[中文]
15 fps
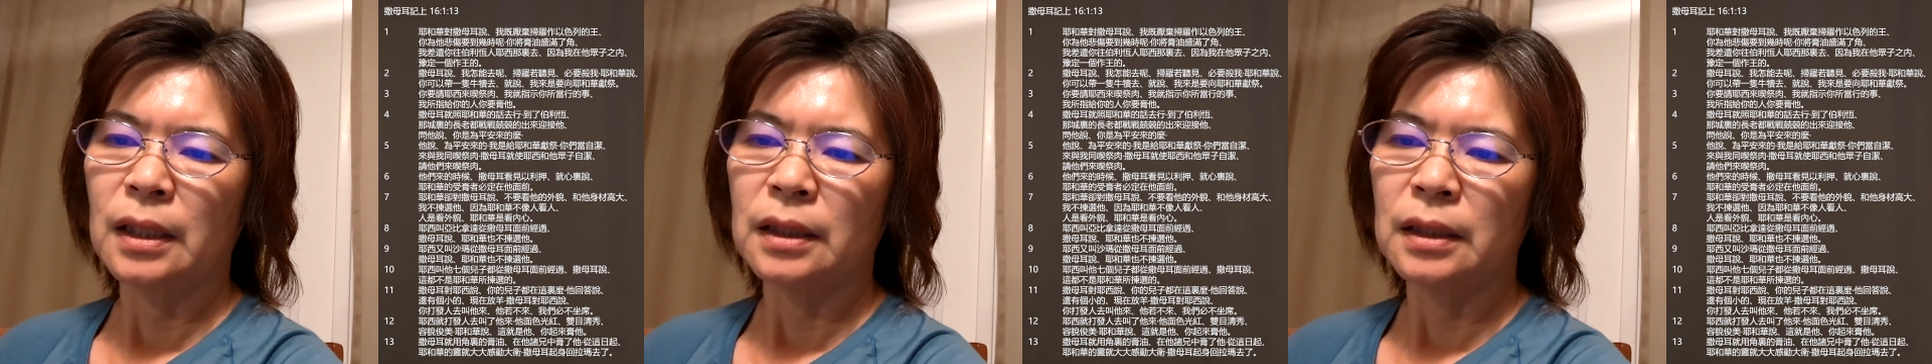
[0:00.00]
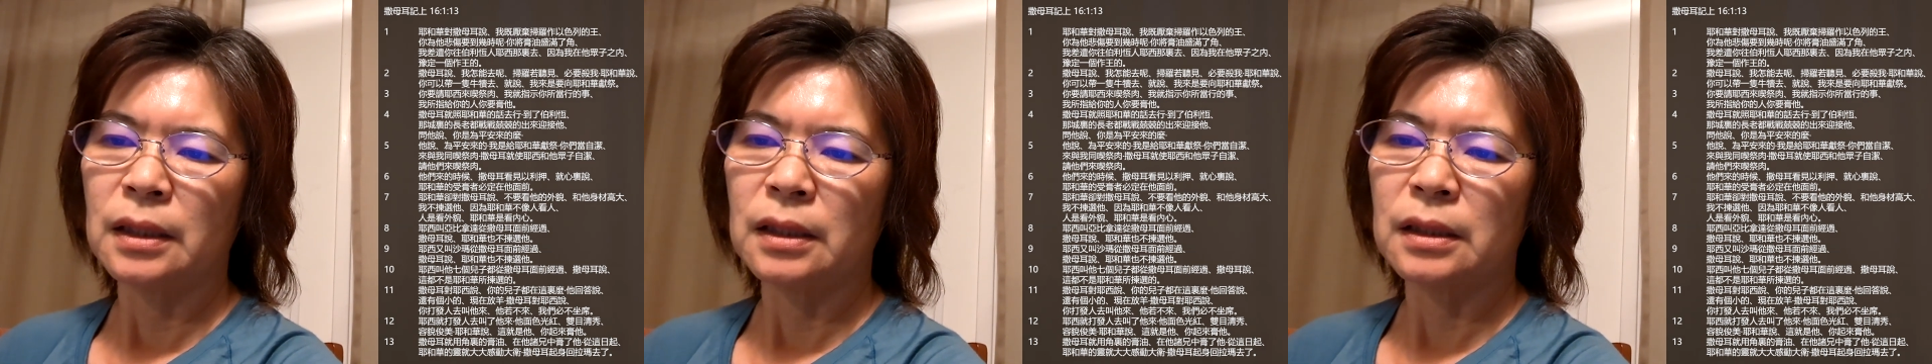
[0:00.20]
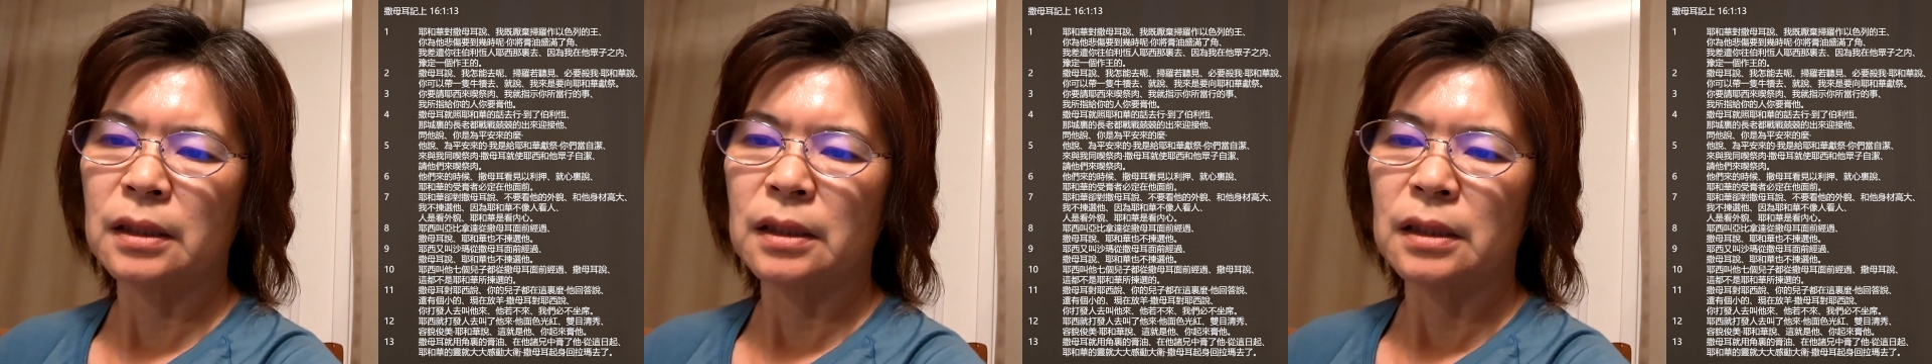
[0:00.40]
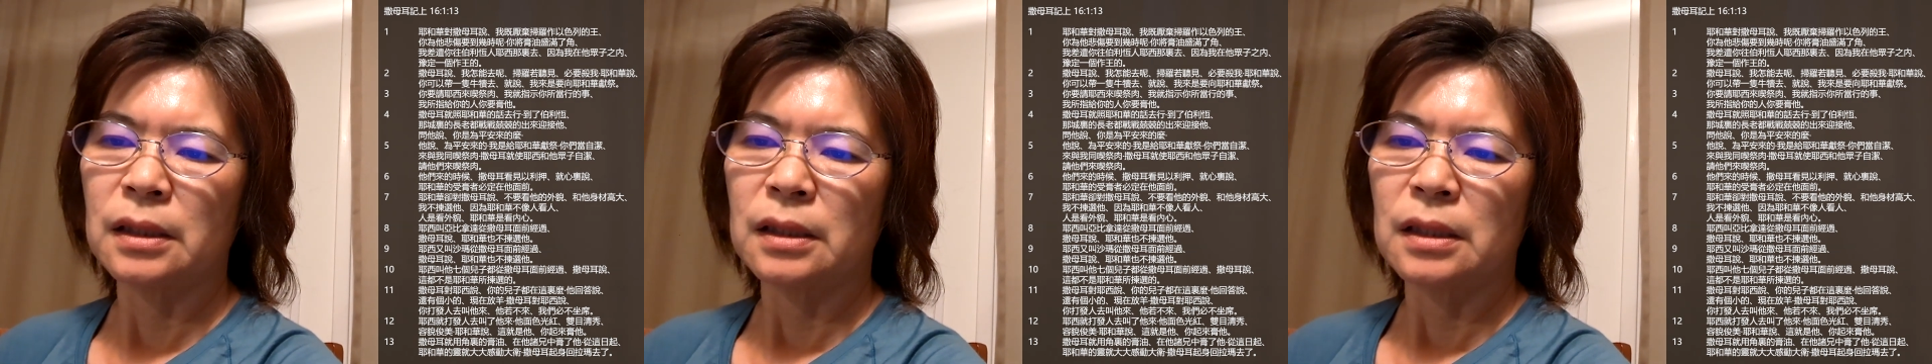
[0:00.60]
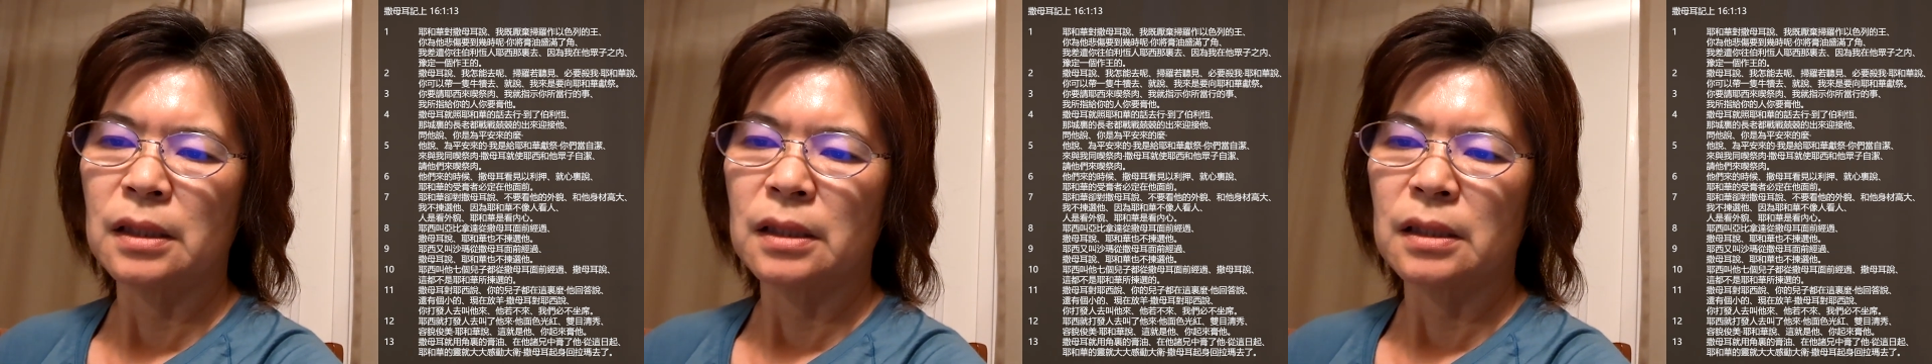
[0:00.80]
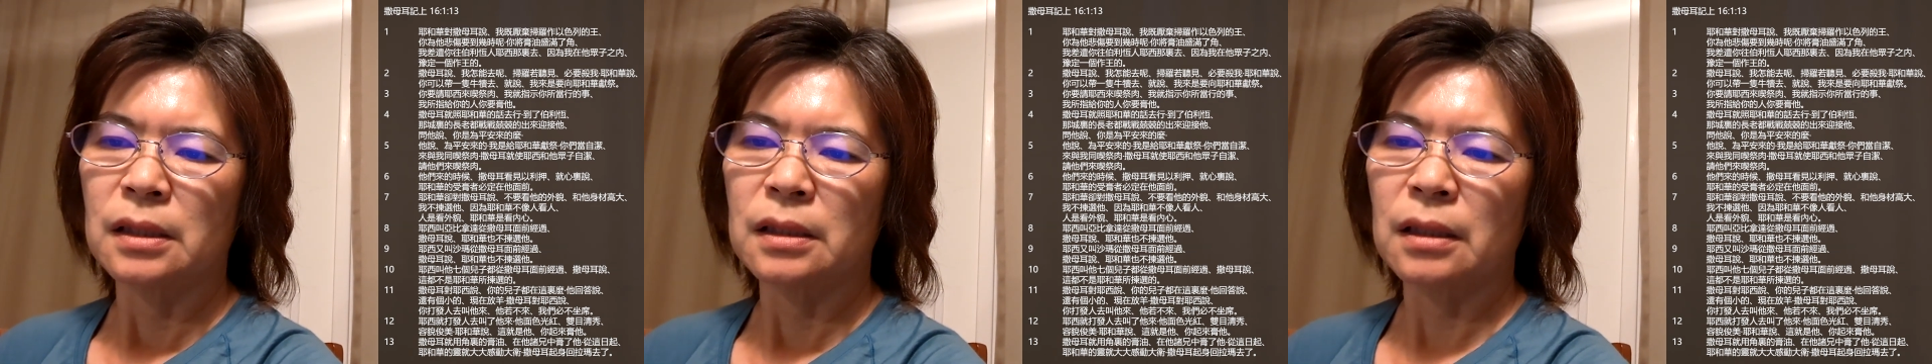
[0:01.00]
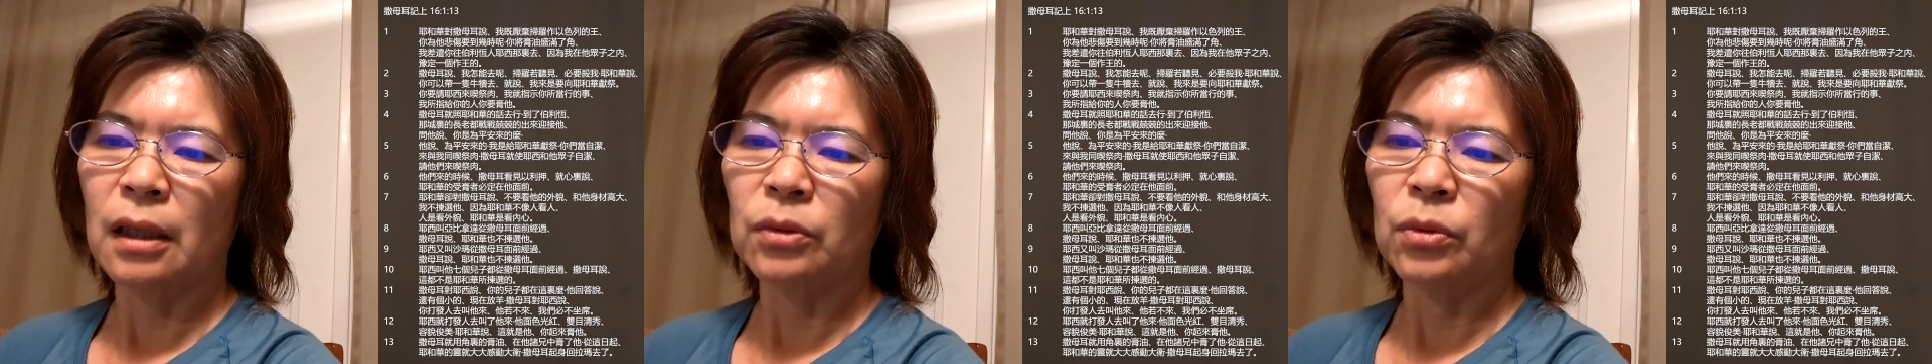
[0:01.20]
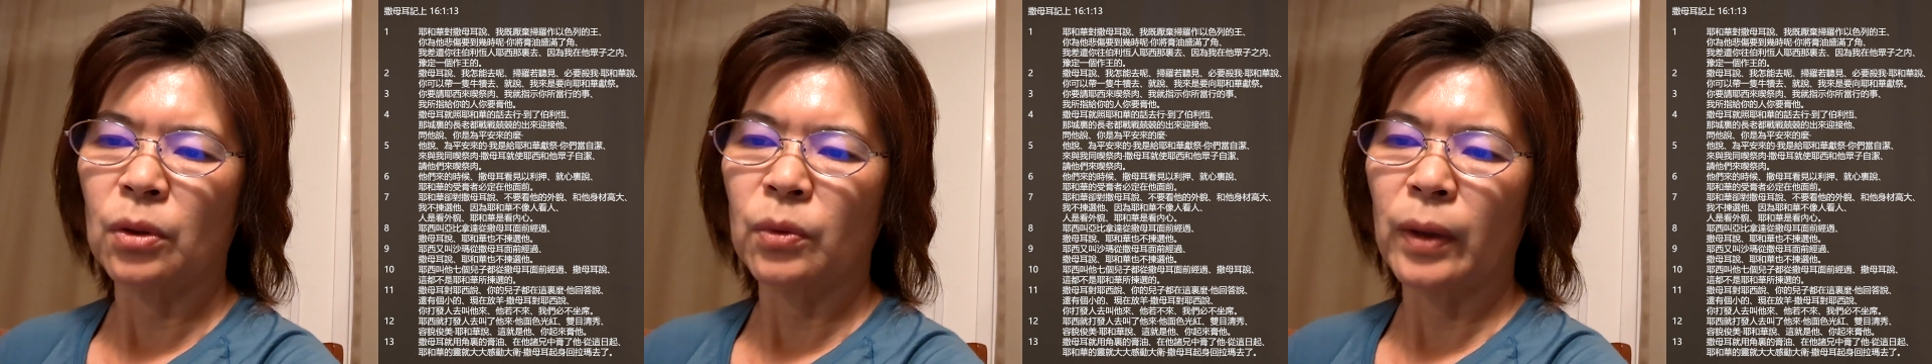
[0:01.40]
立
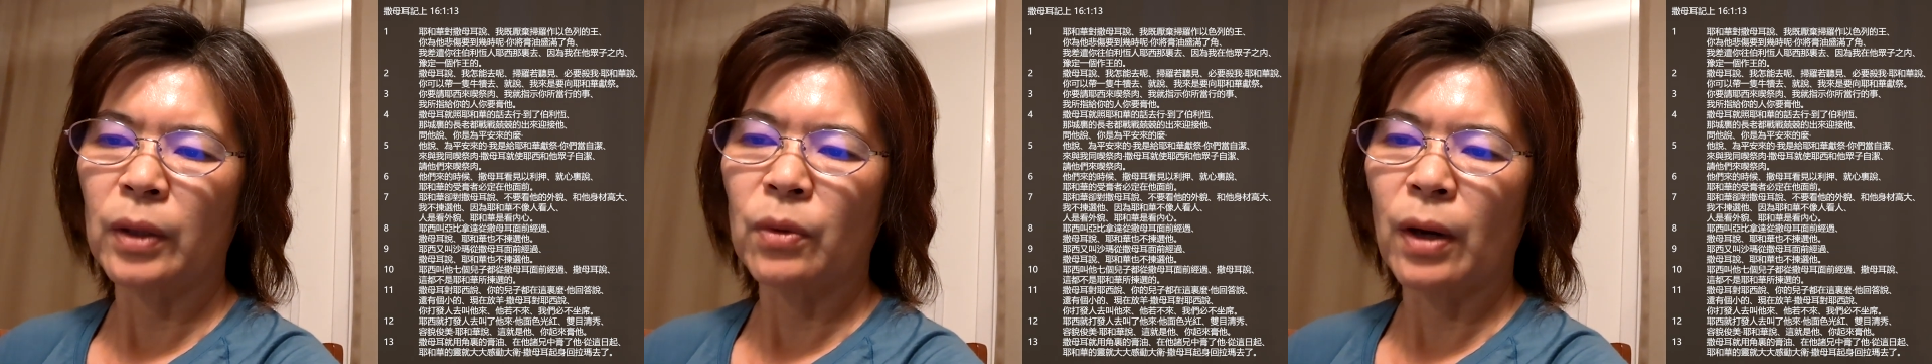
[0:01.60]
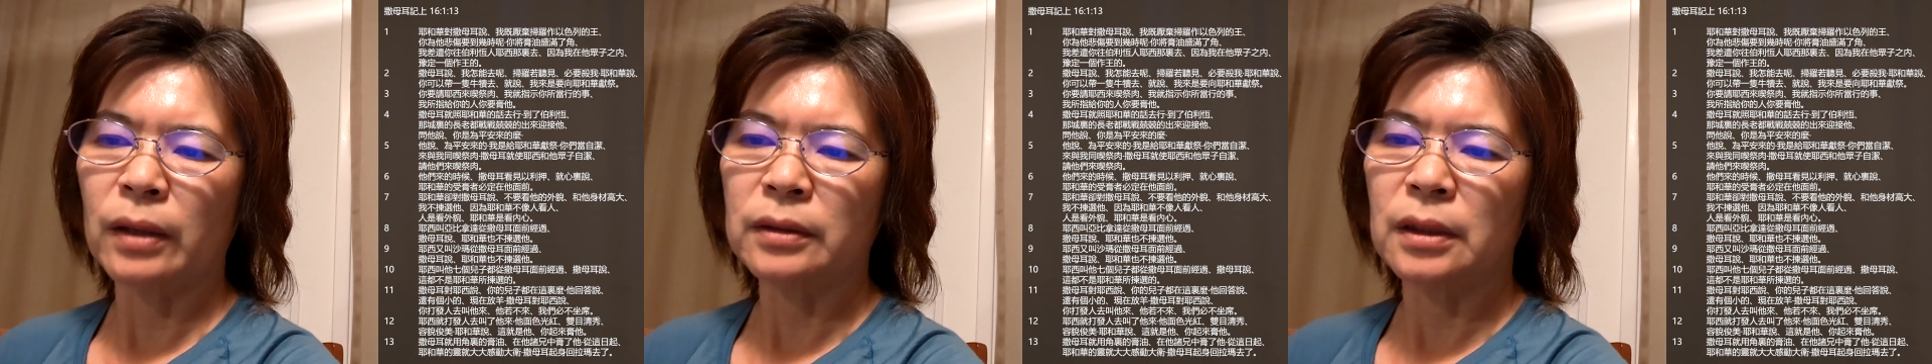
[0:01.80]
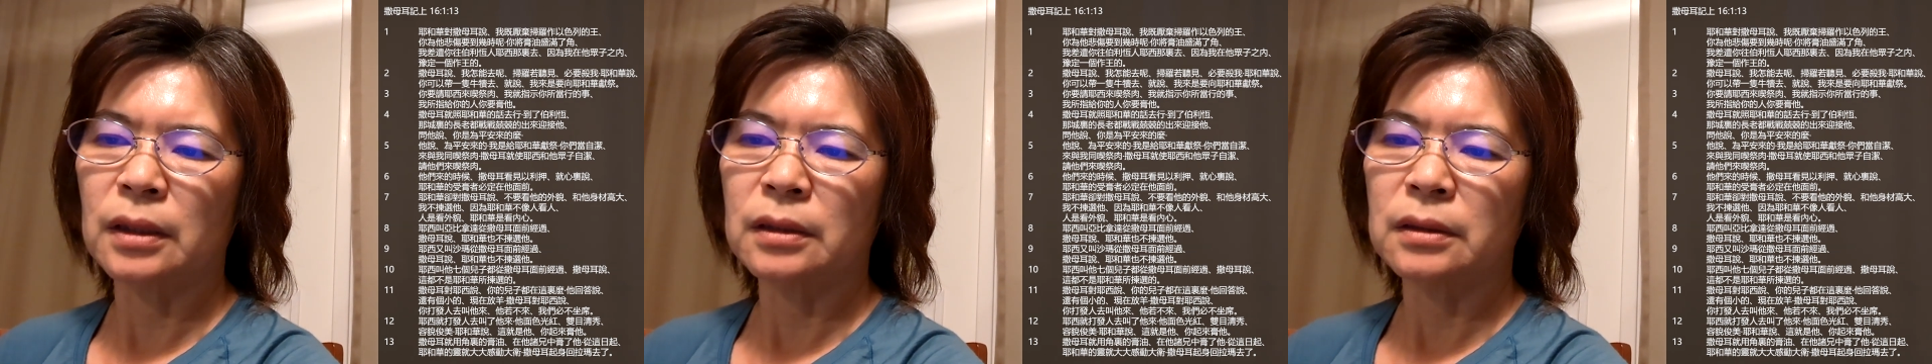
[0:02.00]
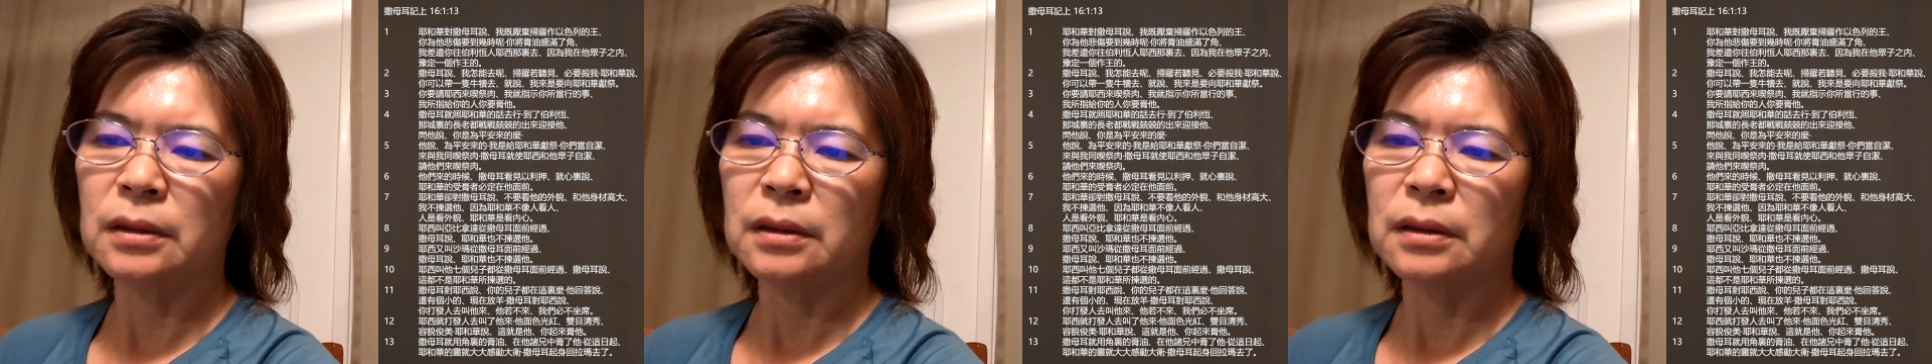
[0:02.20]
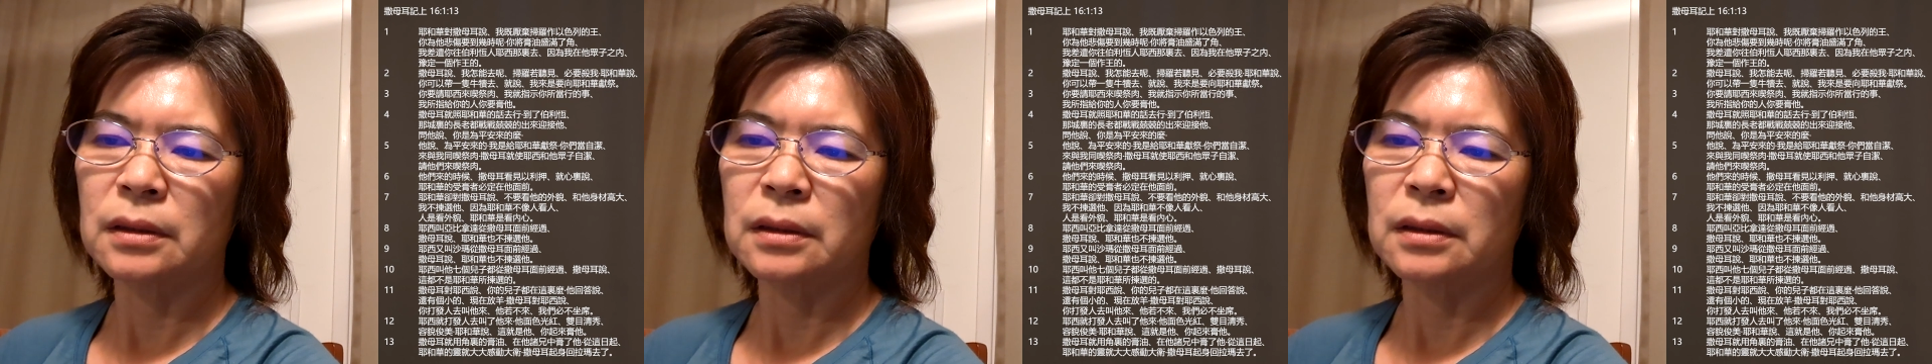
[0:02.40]
扫罗为王的，